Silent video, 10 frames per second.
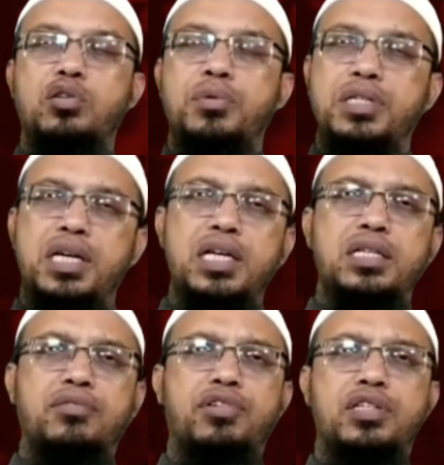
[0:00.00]
অথবা যেখানে
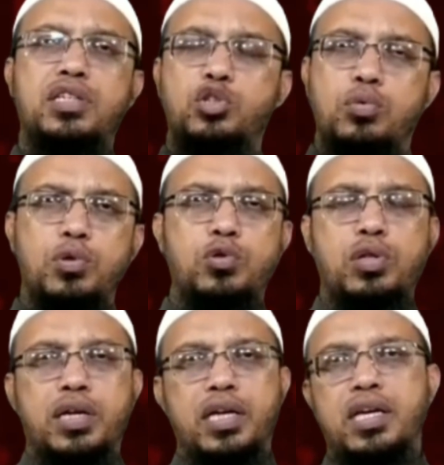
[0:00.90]
যান ফেরিস্তা সর্বত্র
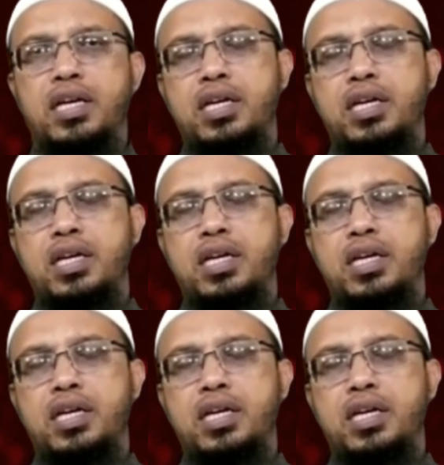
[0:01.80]
থাকে